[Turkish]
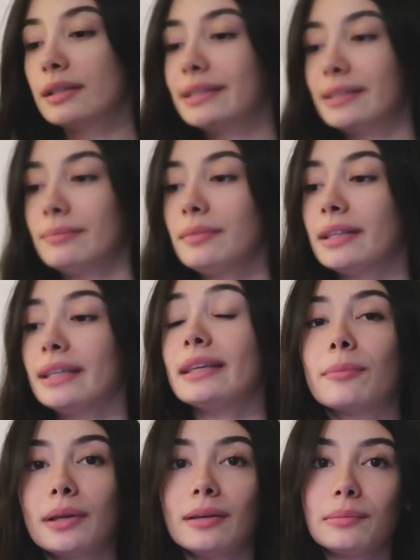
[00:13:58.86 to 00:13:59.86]
Şimdi
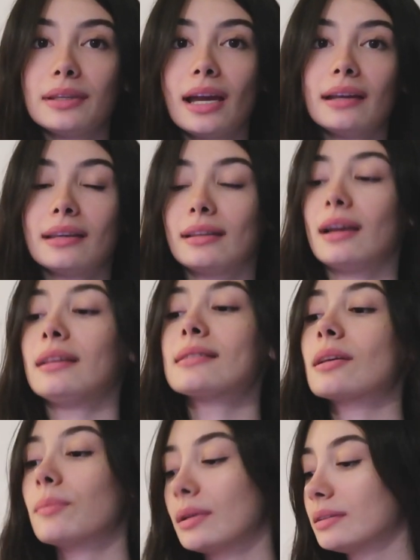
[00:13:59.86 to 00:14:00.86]
yemeğimi yerken
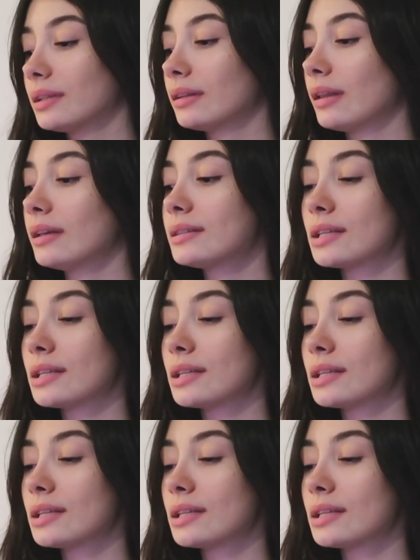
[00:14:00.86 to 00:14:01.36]
aynı zamanda da